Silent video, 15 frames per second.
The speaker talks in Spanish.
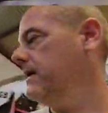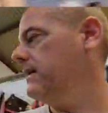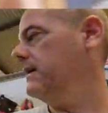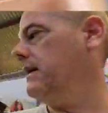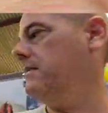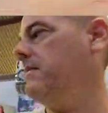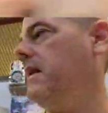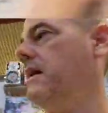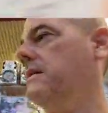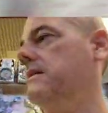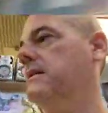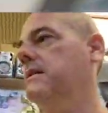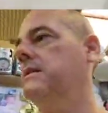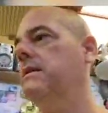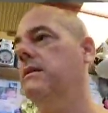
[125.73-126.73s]
¿Qué
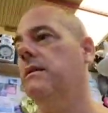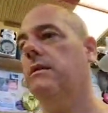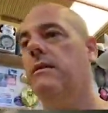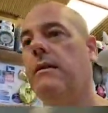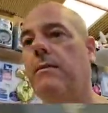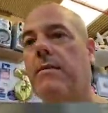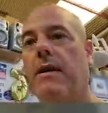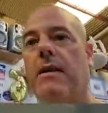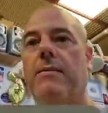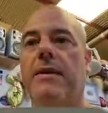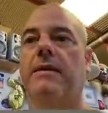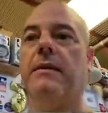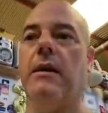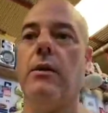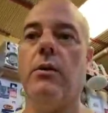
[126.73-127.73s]
más? También he
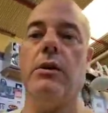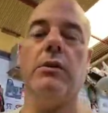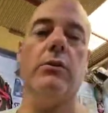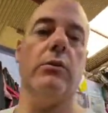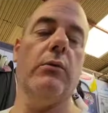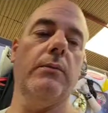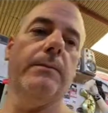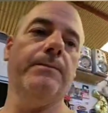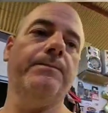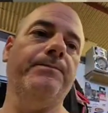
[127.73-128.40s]
pintado esto.